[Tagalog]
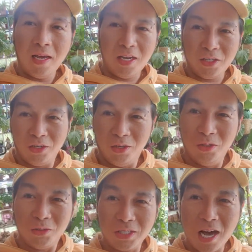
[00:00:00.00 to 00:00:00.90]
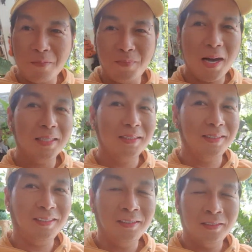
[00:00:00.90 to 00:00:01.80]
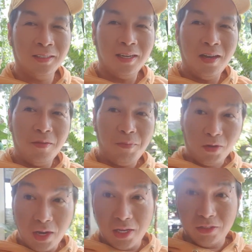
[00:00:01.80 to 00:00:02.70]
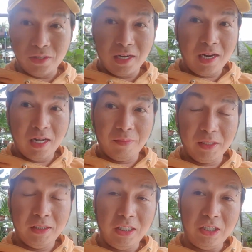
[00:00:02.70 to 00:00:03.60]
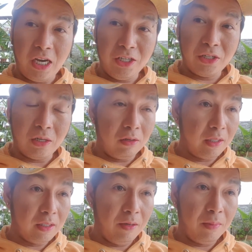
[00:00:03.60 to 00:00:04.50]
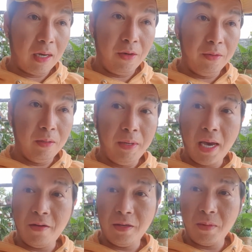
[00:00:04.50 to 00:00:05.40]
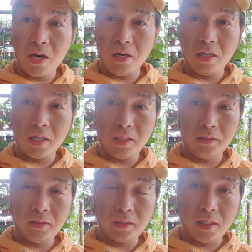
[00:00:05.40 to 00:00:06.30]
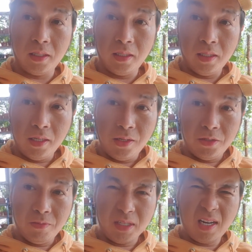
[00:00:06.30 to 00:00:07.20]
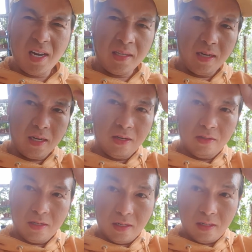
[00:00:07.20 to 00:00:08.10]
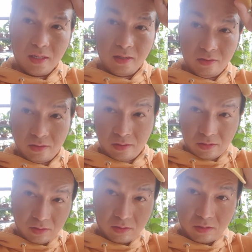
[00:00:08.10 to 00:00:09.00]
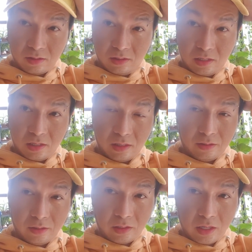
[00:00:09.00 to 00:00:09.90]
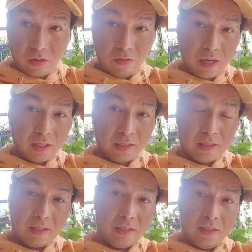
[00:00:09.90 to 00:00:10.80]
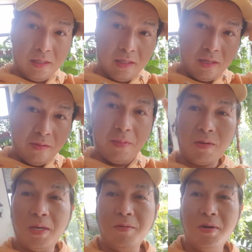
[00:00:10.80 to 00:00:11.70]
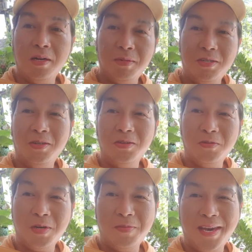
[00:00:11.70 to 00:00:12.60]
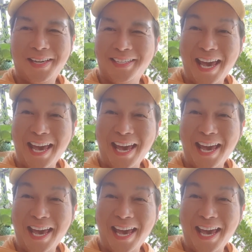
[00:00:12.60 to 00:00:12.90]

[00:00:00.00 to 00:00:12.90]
Ito yung look ko dapat pero kaso nga lang mag-change ako kasi I will be having my haircut. So magdala na lang ako ng ano uh, ng wax para maiba naman yung look mamaya.